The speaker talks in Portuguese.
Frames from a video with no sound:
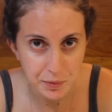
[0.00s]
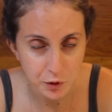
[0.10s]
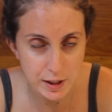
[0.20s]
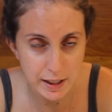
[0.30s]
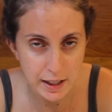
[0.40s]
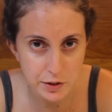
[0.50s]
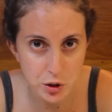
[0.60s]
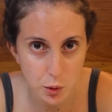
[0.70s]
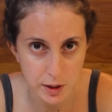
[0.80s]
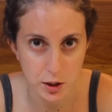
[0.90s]
Você deve
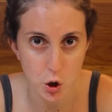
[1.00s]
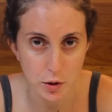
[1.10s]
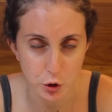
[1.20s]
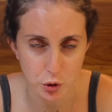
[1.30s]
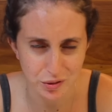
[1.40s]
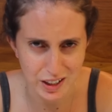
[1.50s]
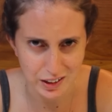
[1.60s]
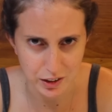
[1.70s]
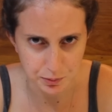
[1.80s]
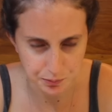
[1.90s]
R$
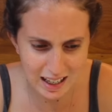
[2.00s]
59,90.